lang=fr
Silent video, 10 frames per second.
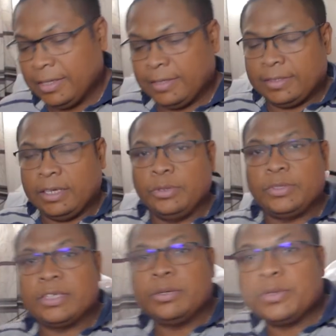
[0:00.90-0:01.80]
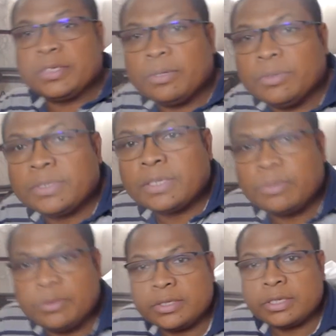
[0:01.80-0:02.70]
Salut, salut, salut,
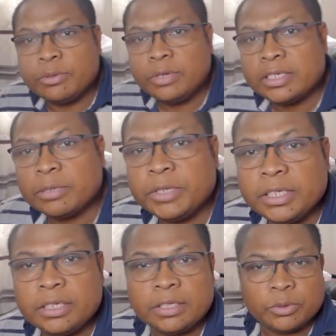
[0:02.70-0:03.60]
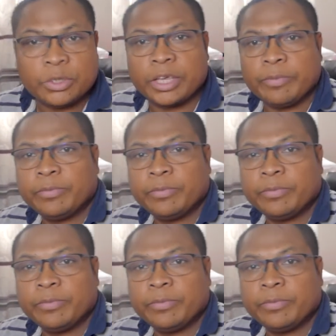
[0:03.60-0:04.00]
salut, salut les amis. Ok.